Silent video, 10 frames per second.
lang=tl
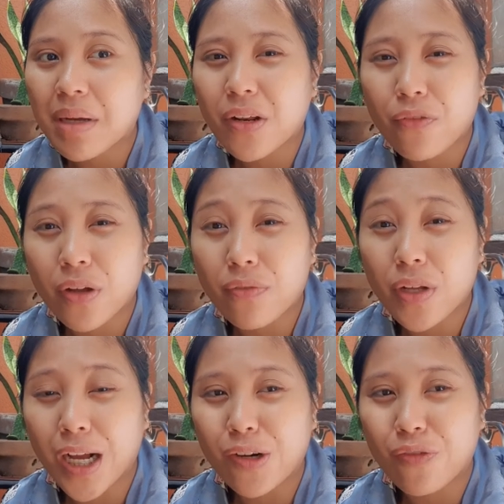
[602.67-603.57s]
mag-revive
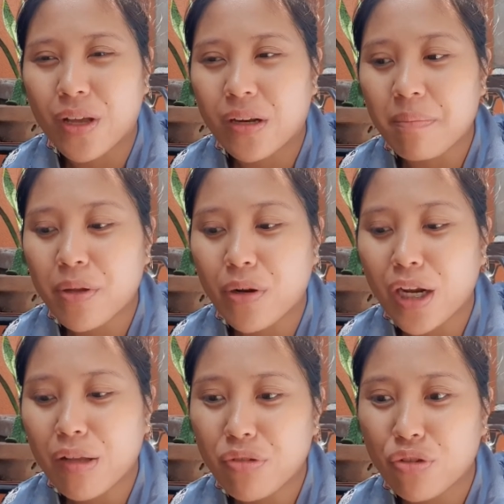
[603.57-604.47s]
ng aloe vera, pero
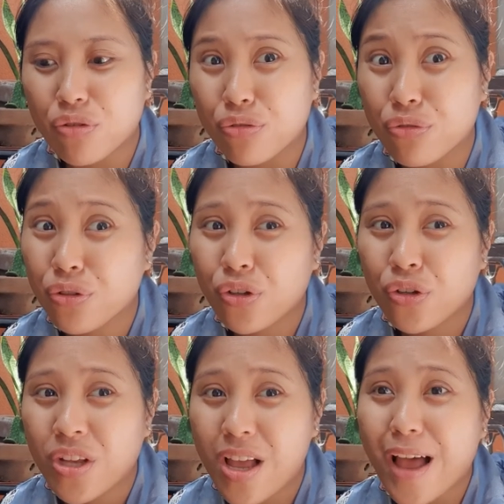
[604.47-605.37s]
alam nyo yun,
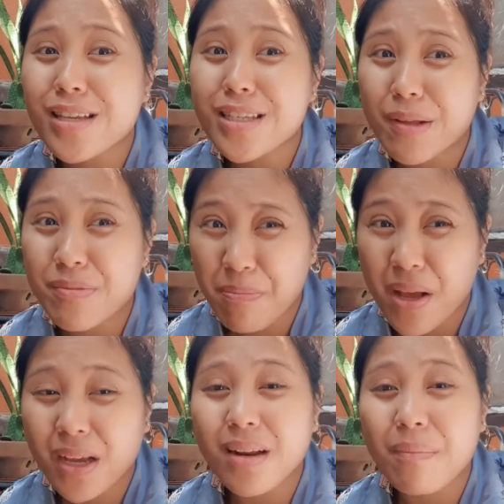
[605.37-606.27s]
ang sarap sa
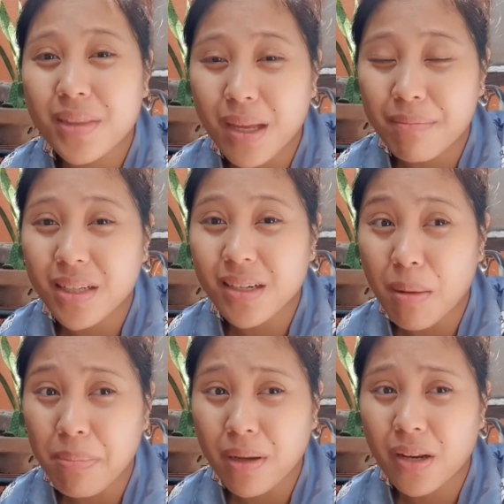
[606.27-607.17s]
pakiramdam na
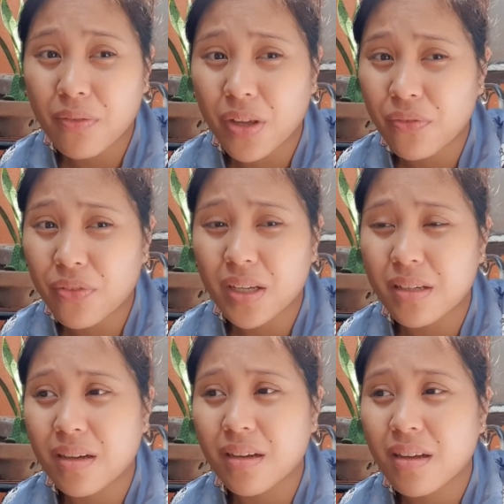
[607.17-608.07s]
nakapag-revive ka
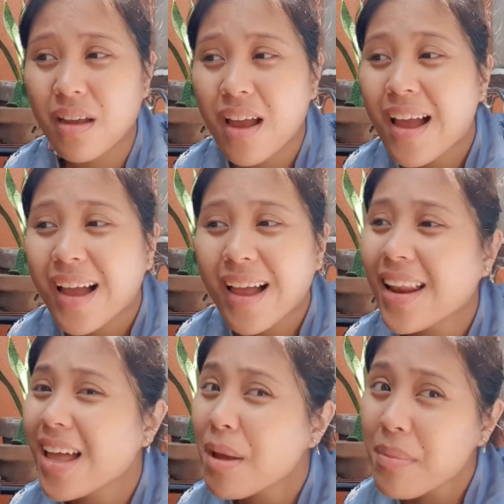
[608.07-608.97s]
ng
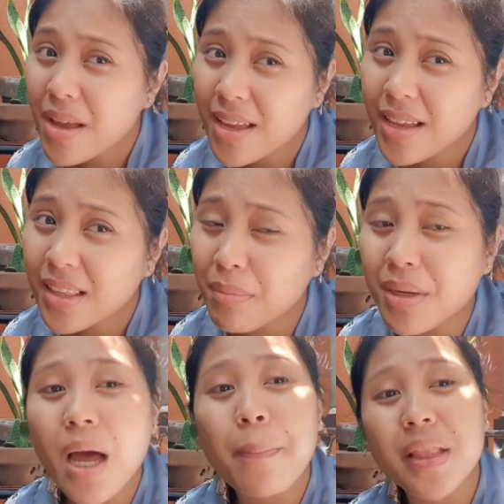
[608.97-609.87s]
halaman na
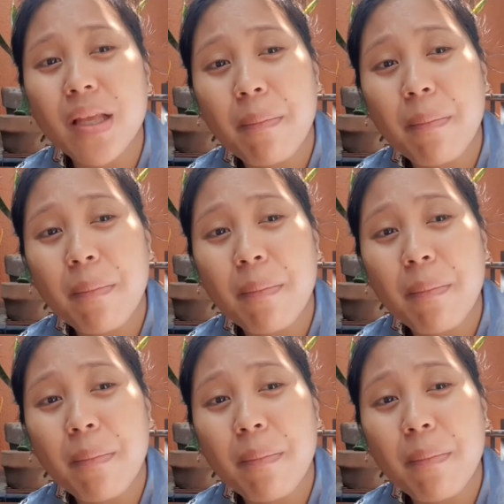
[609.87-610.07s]
malapit ng